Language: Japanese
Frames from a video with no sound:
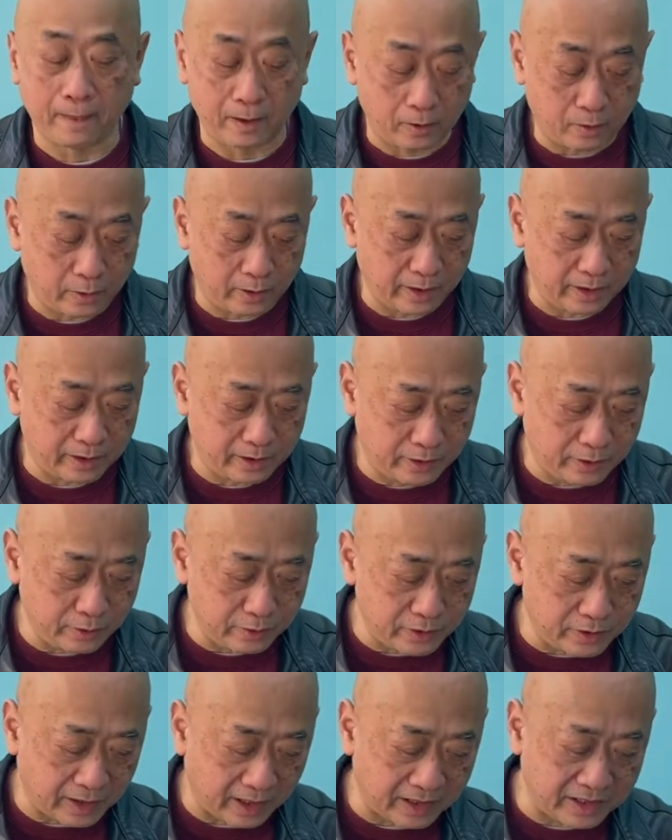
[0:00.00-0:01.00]
これきゅ
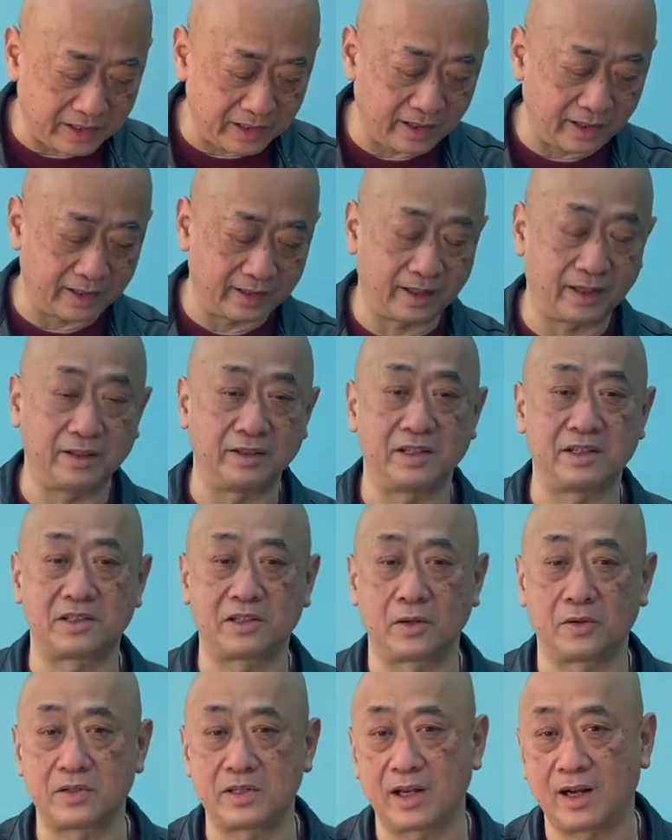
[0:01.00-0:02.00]
うじゅうはちねんなんです
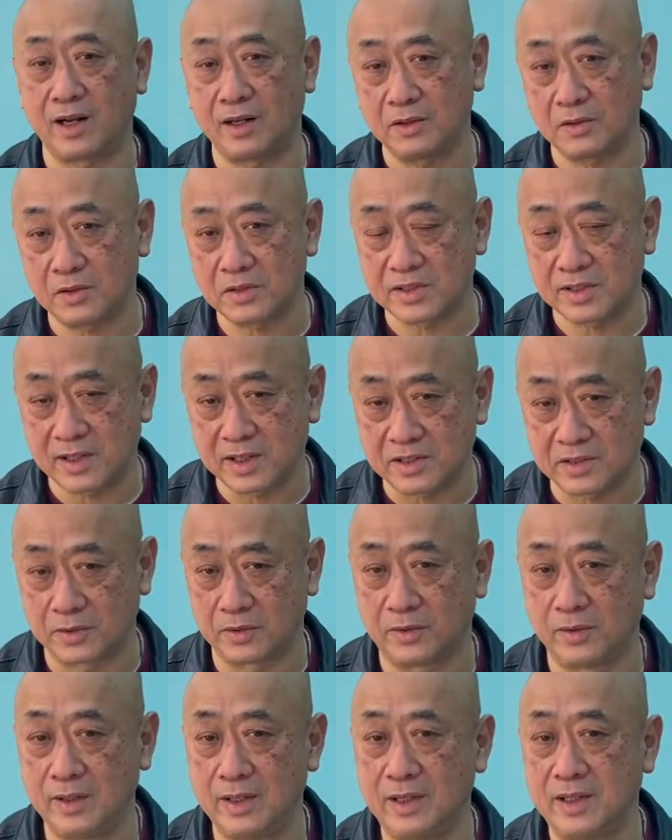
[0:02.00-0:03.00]
けど、セカンドステージ
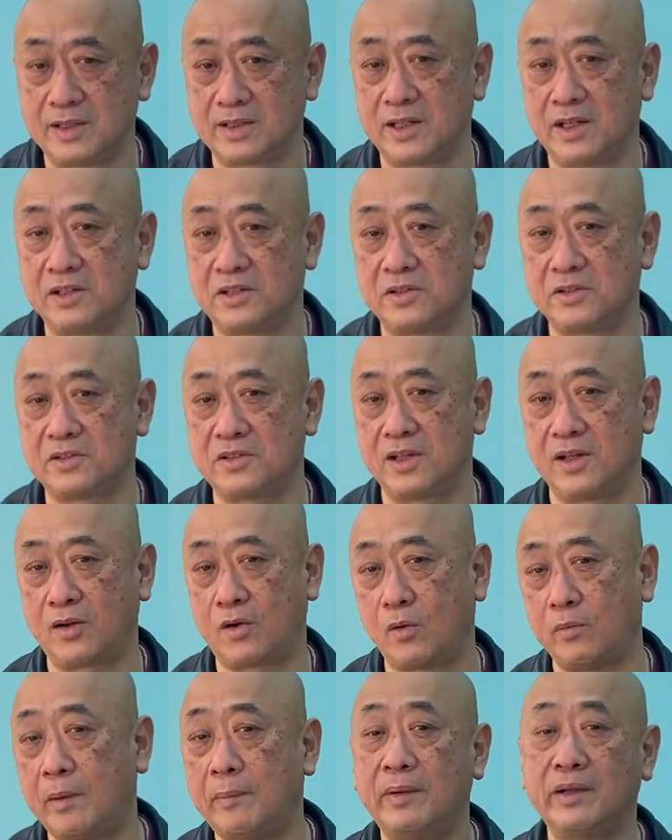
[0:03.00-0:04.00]
の最終戦
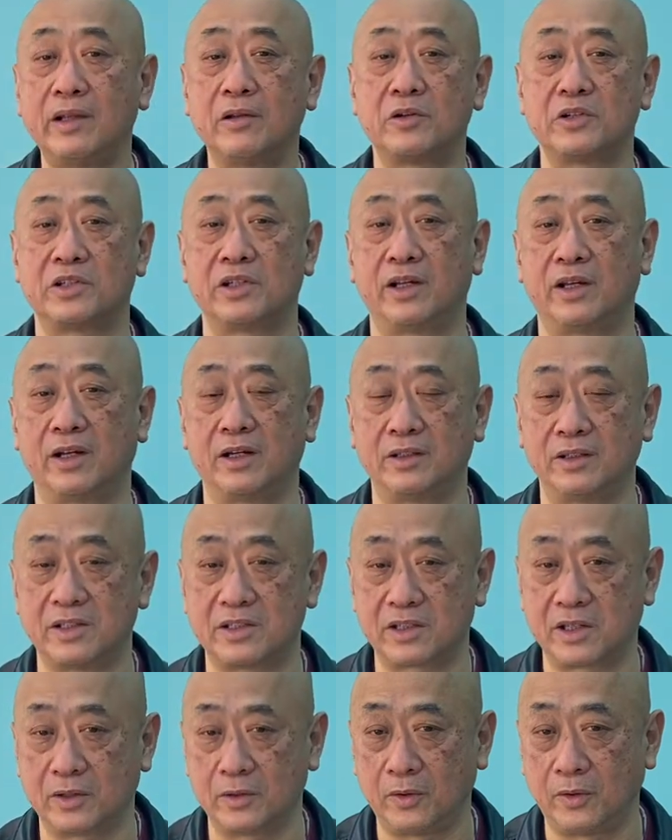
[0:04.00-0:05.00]
駒場での試合なんで
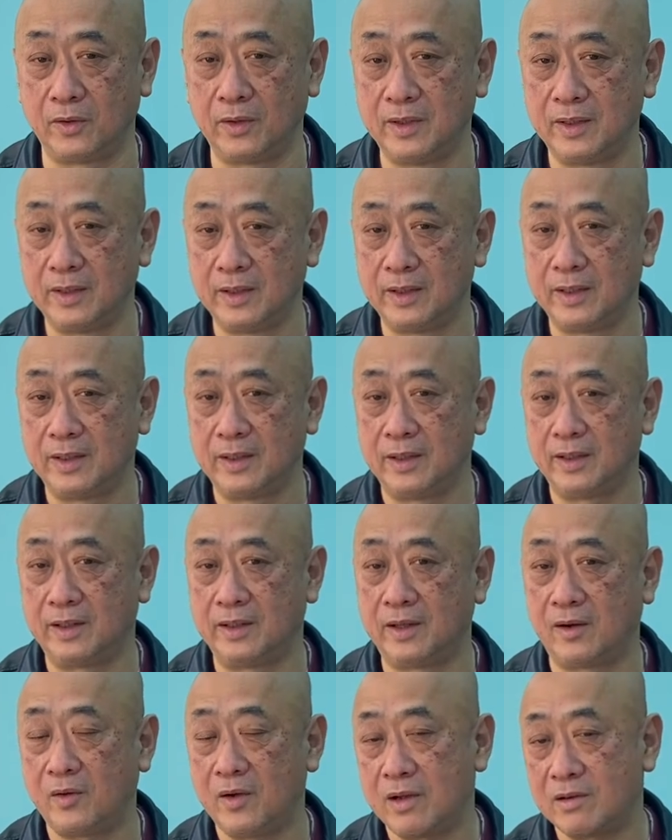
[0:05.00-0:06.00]
すけど、
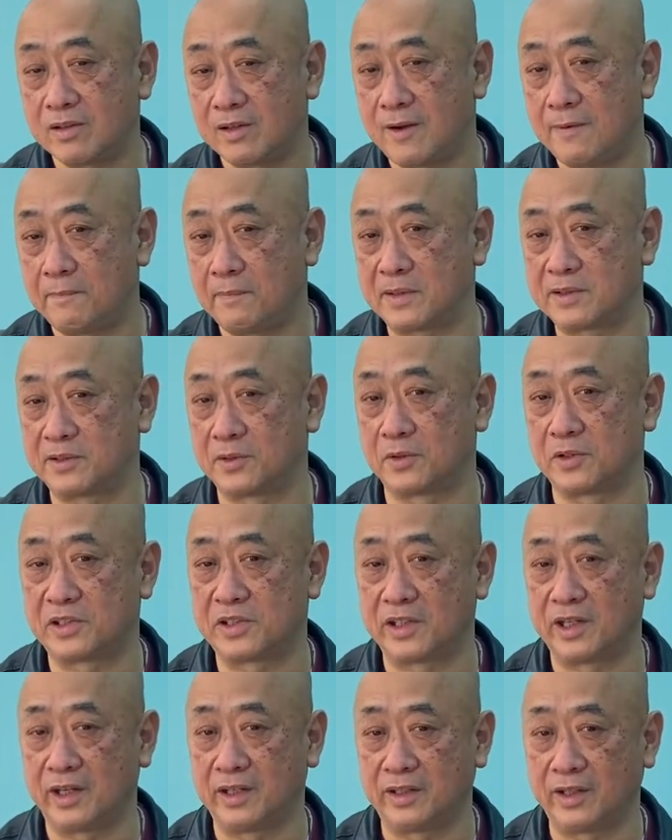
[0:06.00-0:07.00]
名古屋グランパスとの
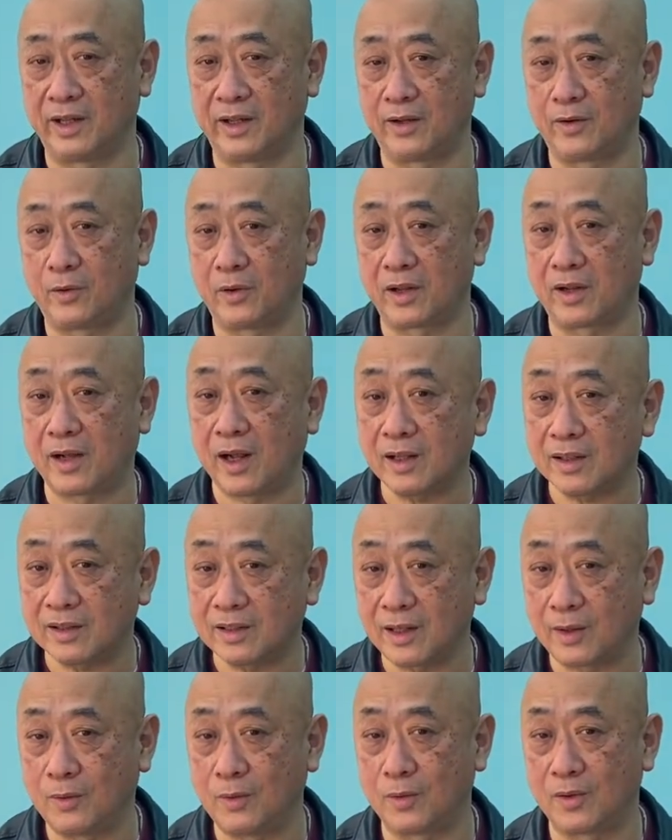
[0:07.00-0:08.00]
試合でこれ勝っ
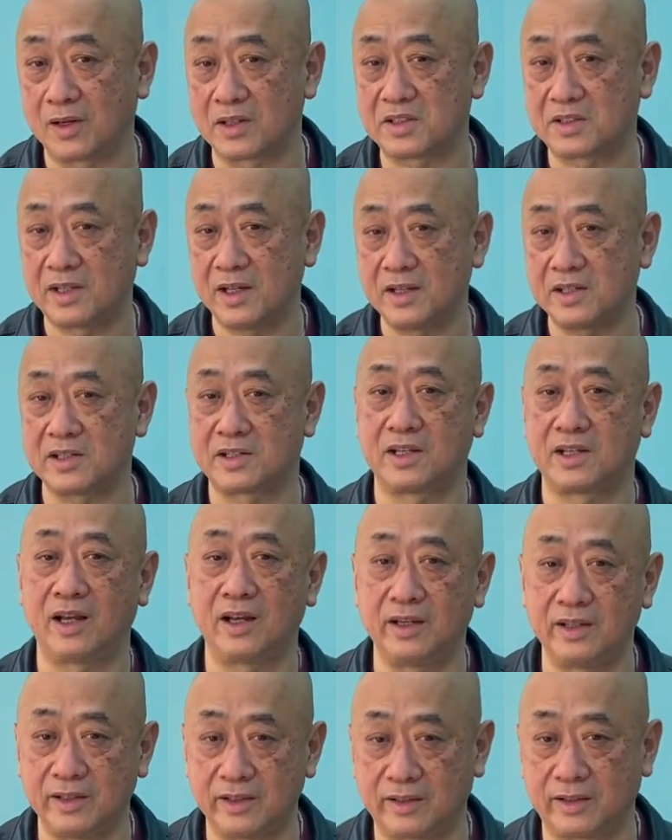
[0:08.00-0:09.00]
た方がステージさ
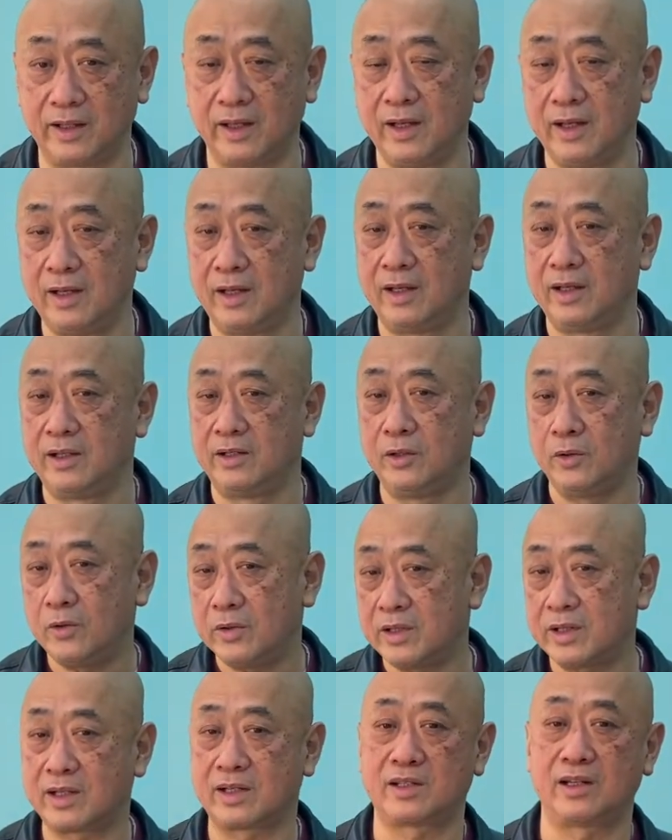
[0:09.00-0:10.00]
んいよ
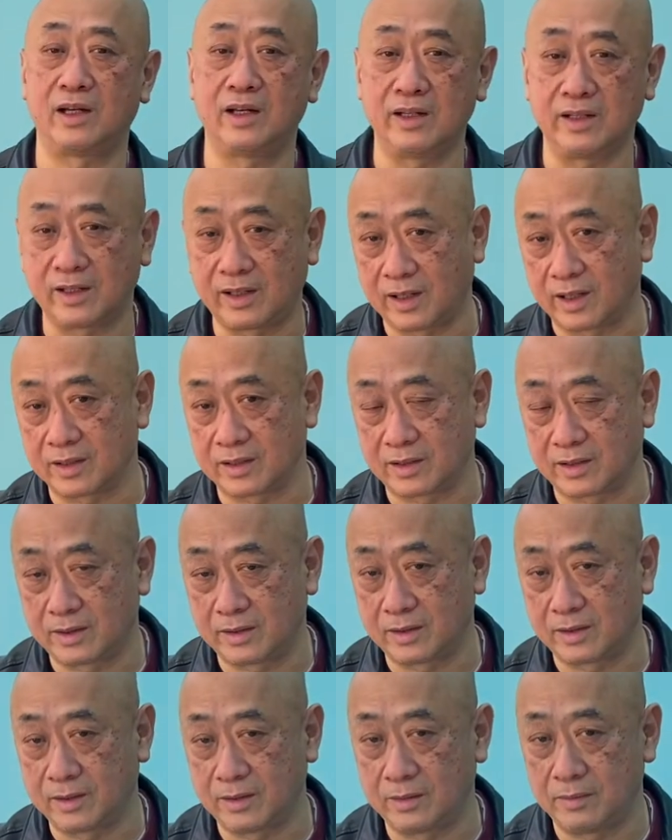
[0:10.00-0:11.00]
んいかさんいか
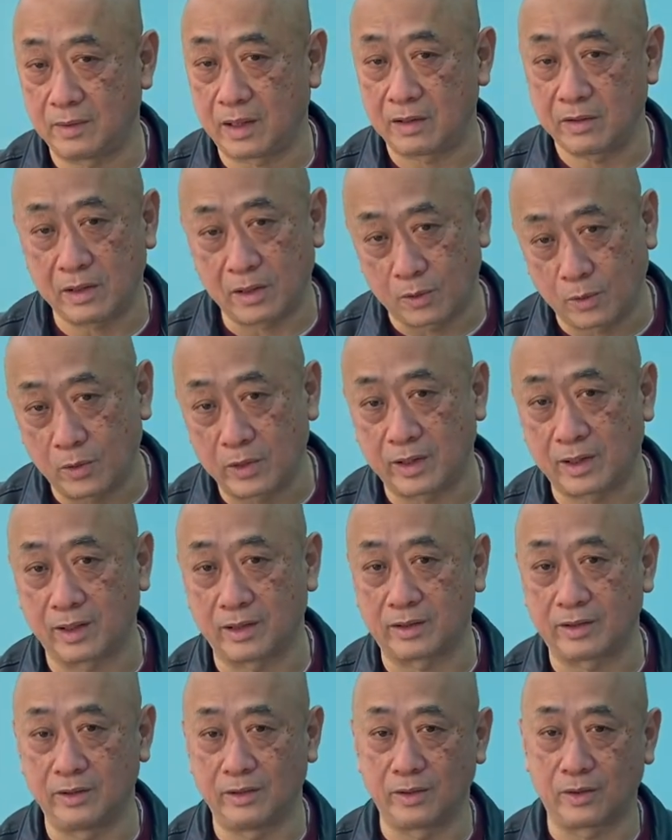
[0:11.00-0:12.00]
あるいはごいかっ
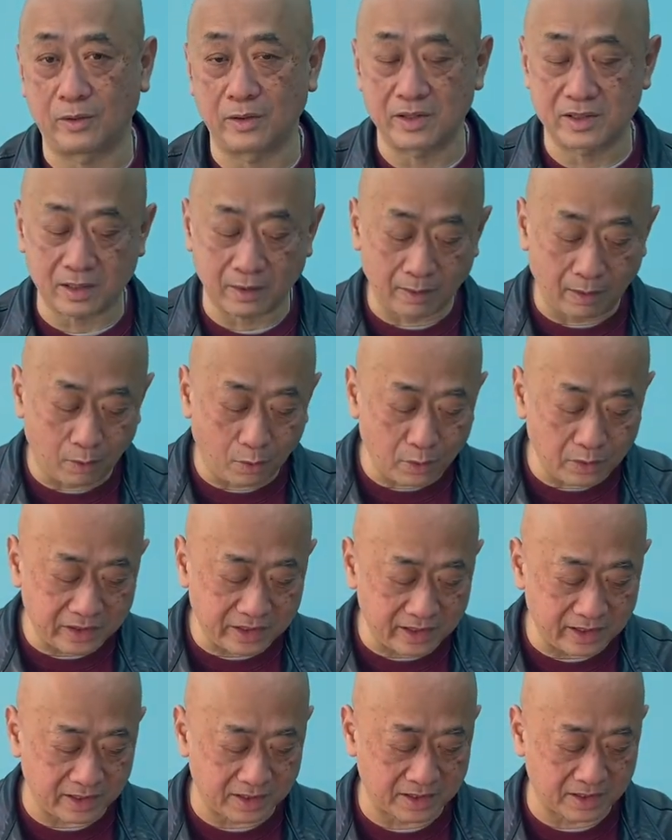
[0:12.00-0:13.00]
ていうね、これ差は大
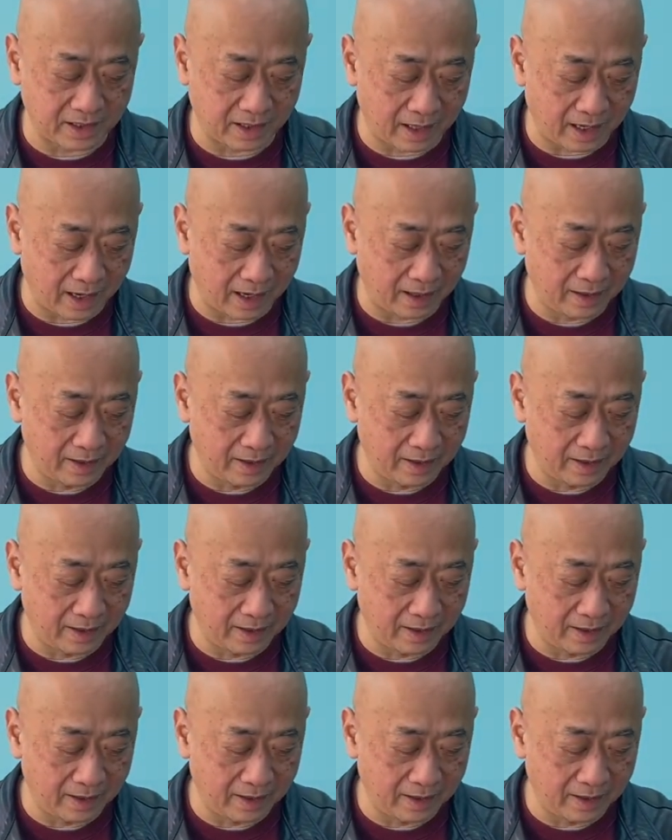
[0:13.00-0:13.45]
きいですから、